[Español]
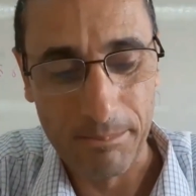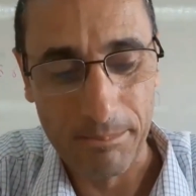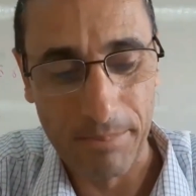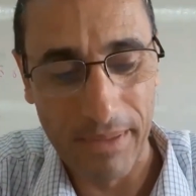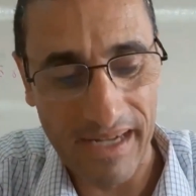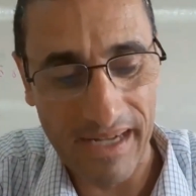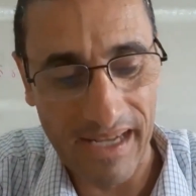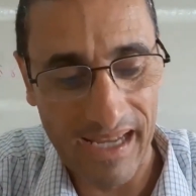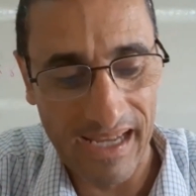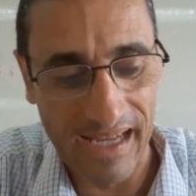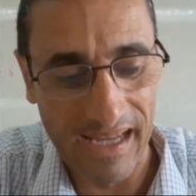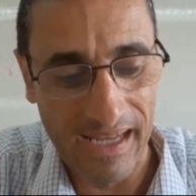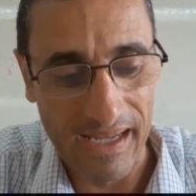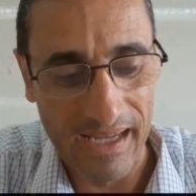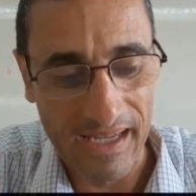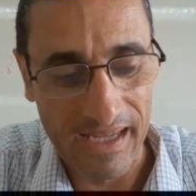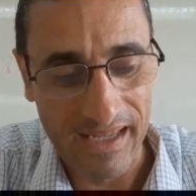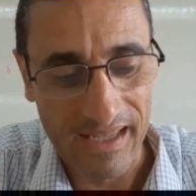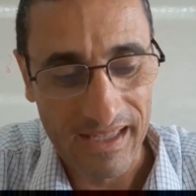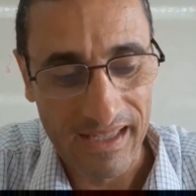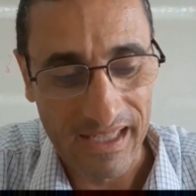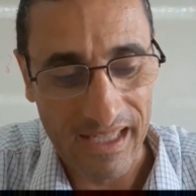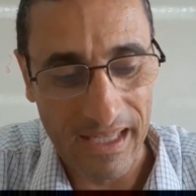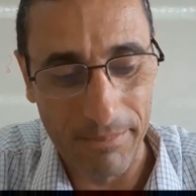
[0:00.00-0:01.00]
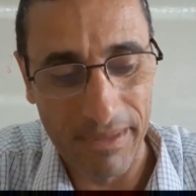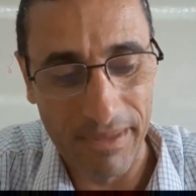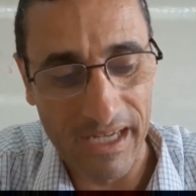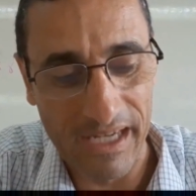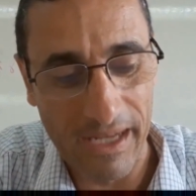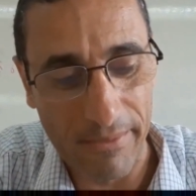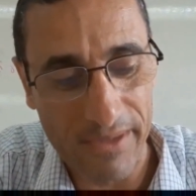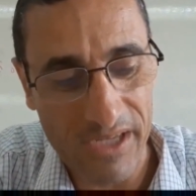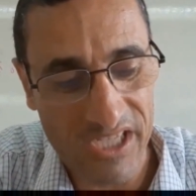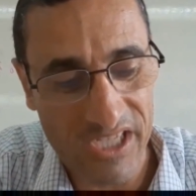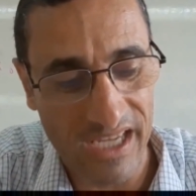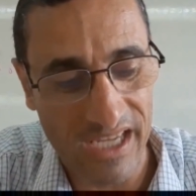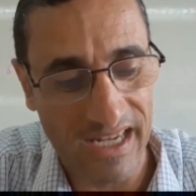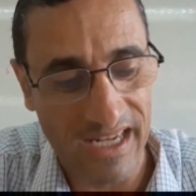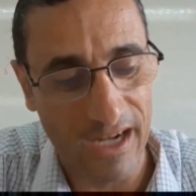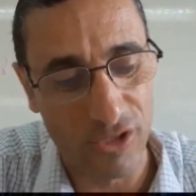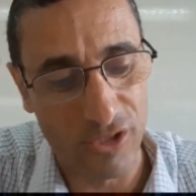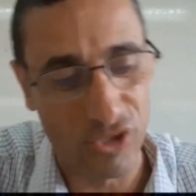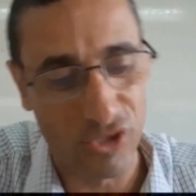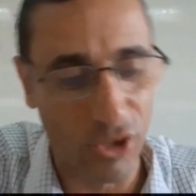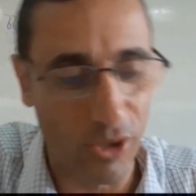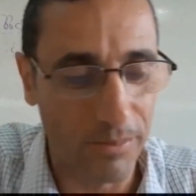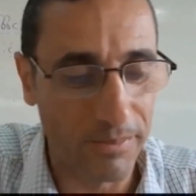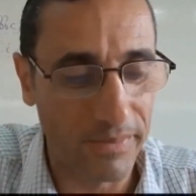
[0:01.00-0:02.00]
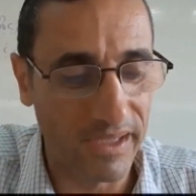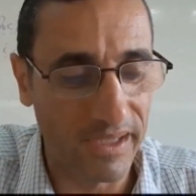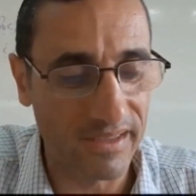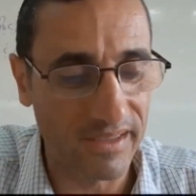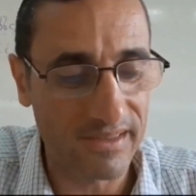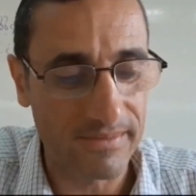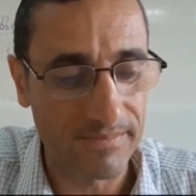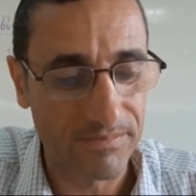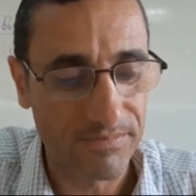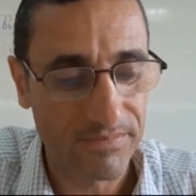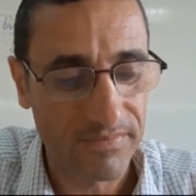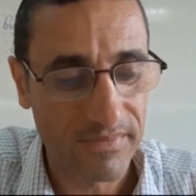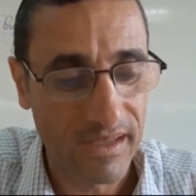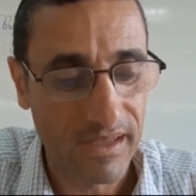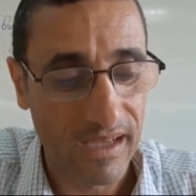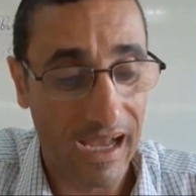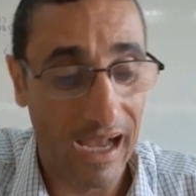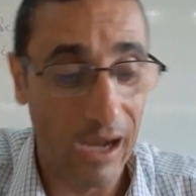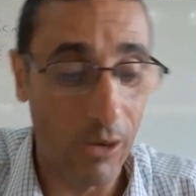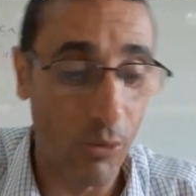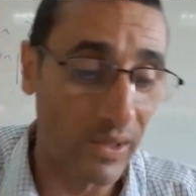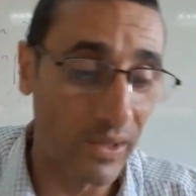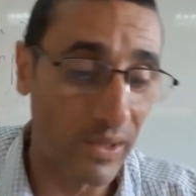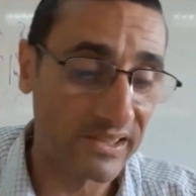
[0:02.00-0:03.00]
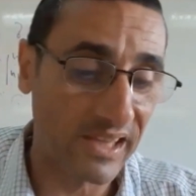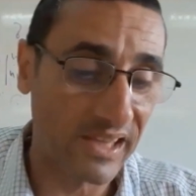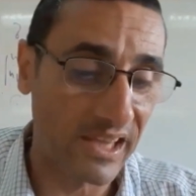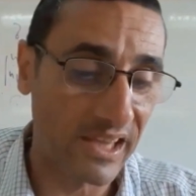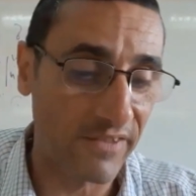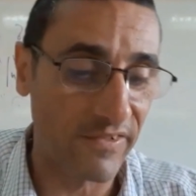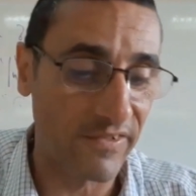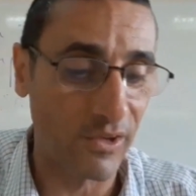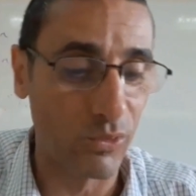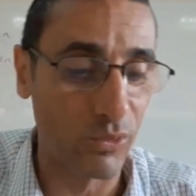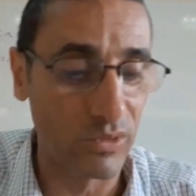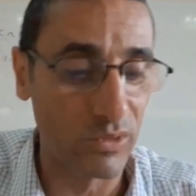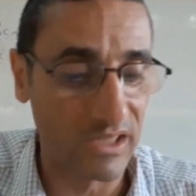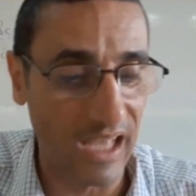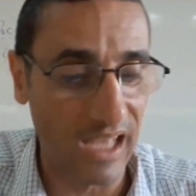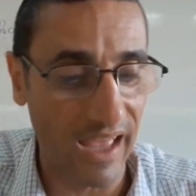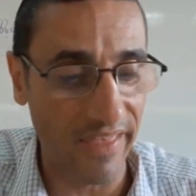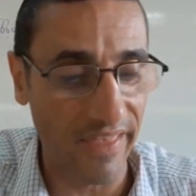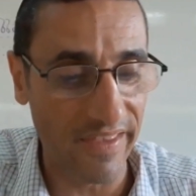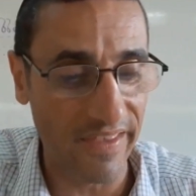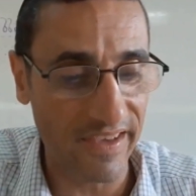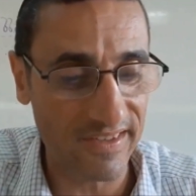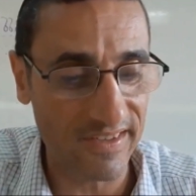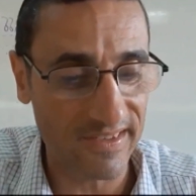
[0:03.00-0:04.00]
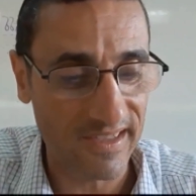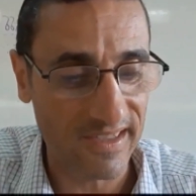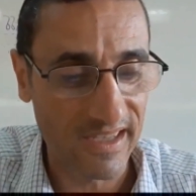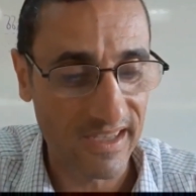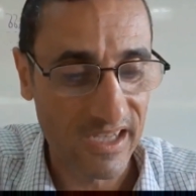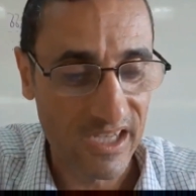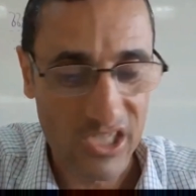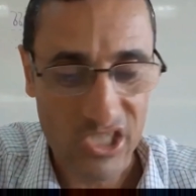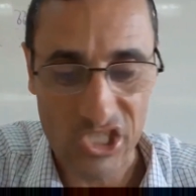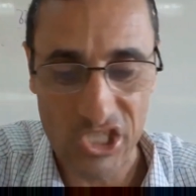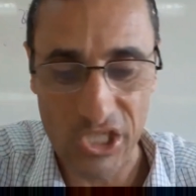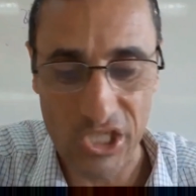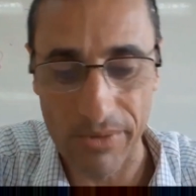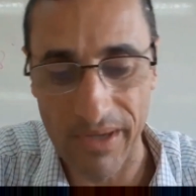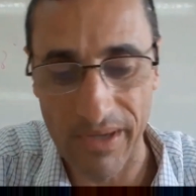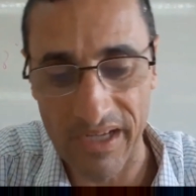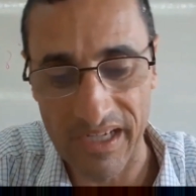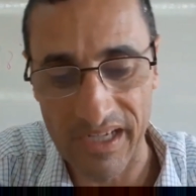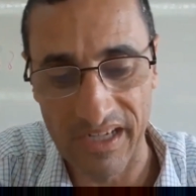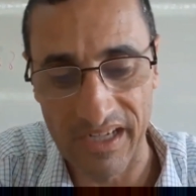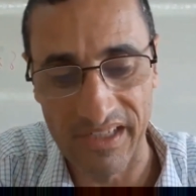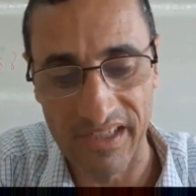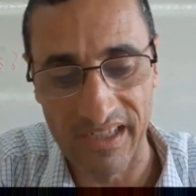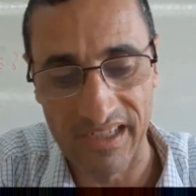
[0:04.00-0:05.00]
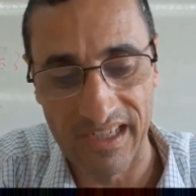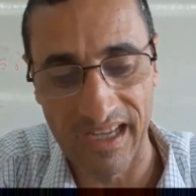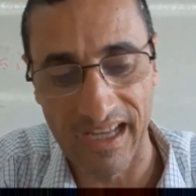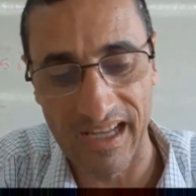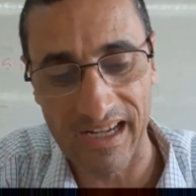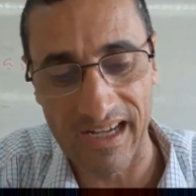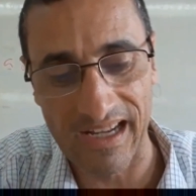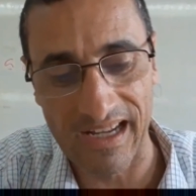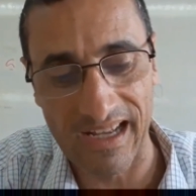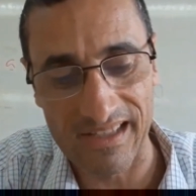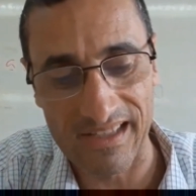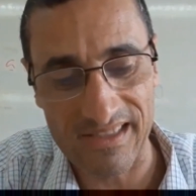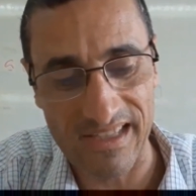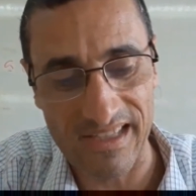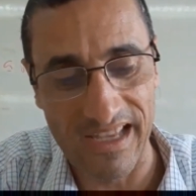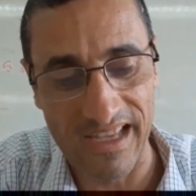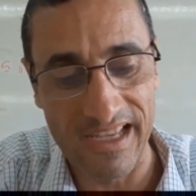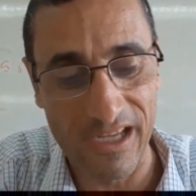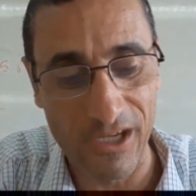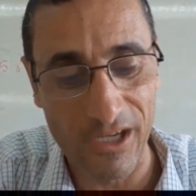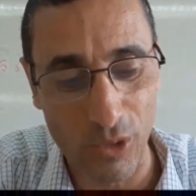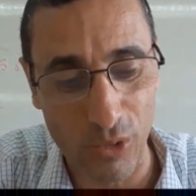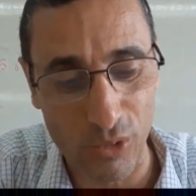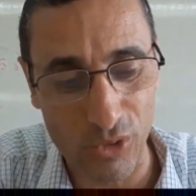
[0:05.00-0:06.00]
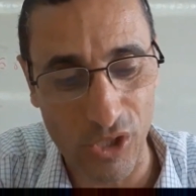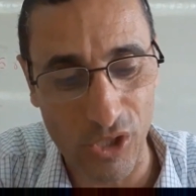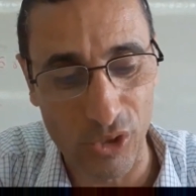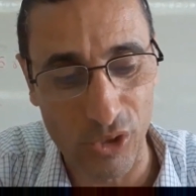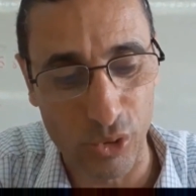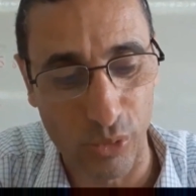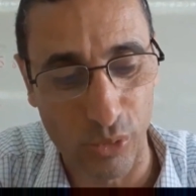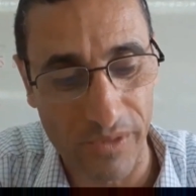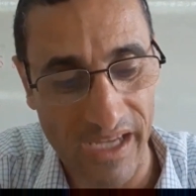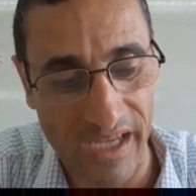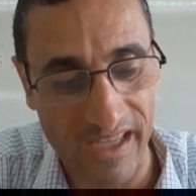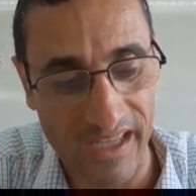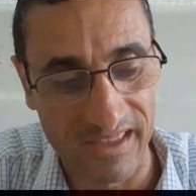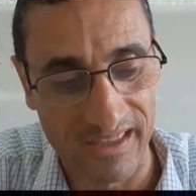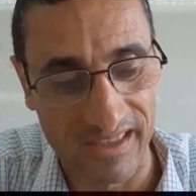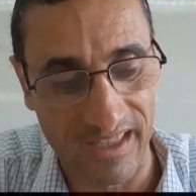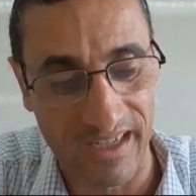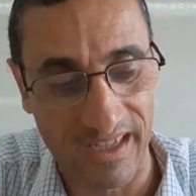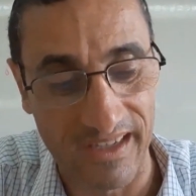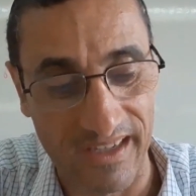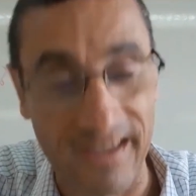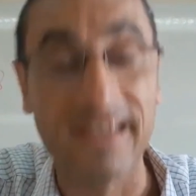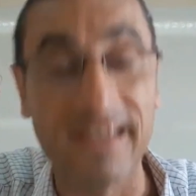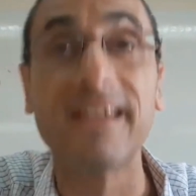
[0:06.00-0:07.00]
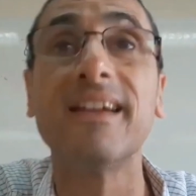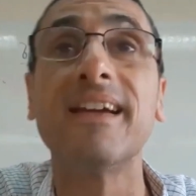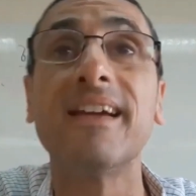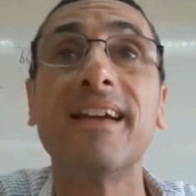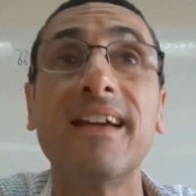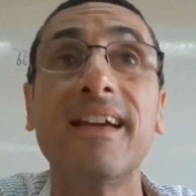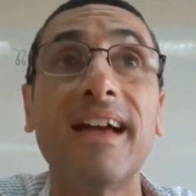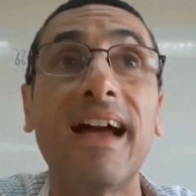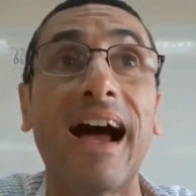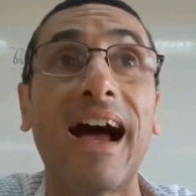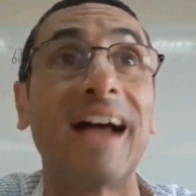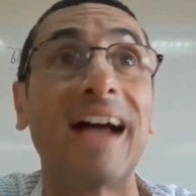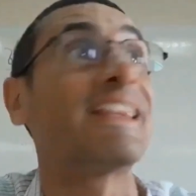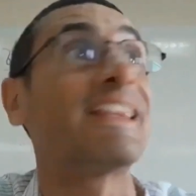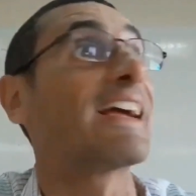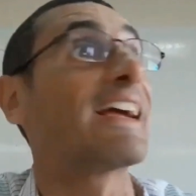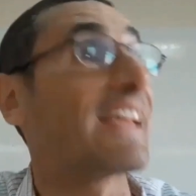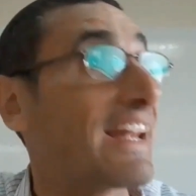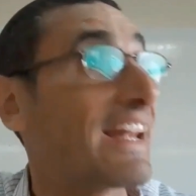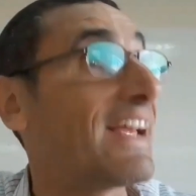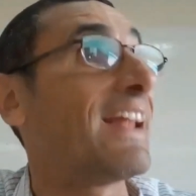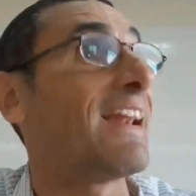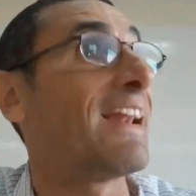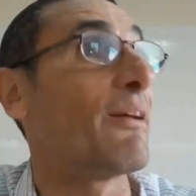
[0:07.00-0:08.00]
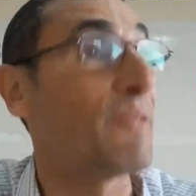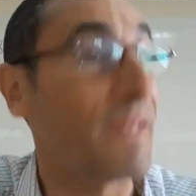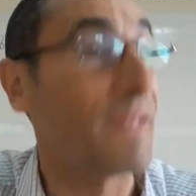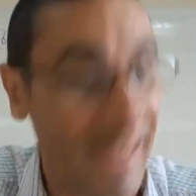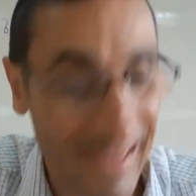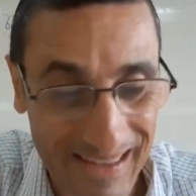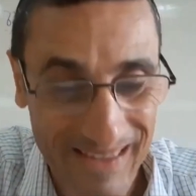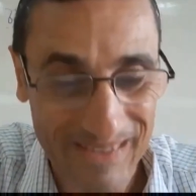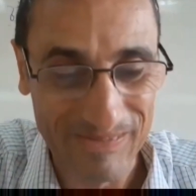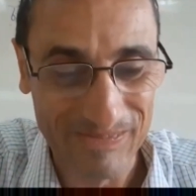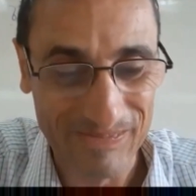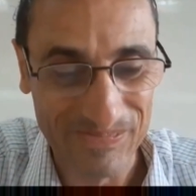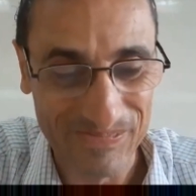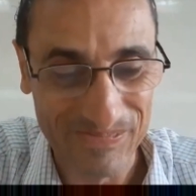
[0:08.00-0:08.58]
para que maravillan a los hombres, aguanta dificultades, llevan grandes cargas e incluso en su vientre hasta crea la vida.